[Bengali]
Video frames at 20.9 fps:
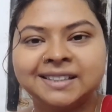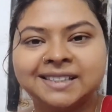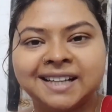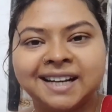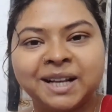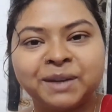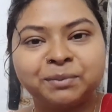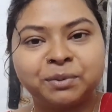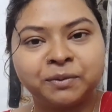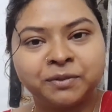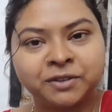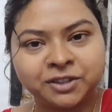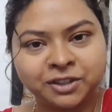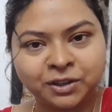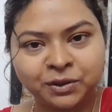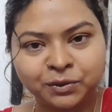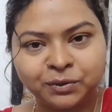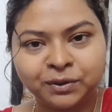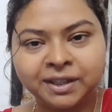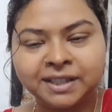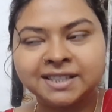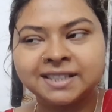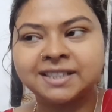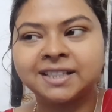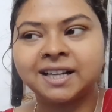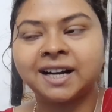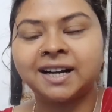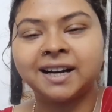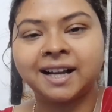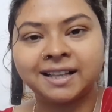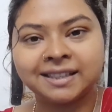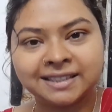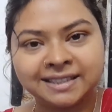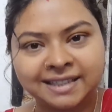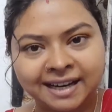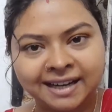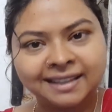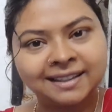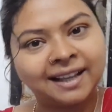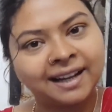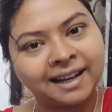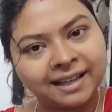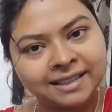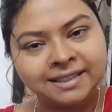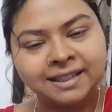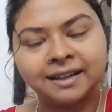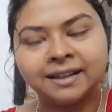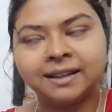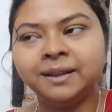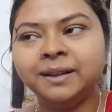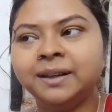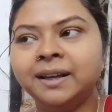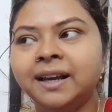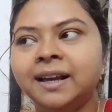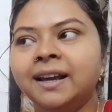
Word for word: যারা এই প্রফেশনাল রয়েছে যারা রাত জাগে তারাই জানে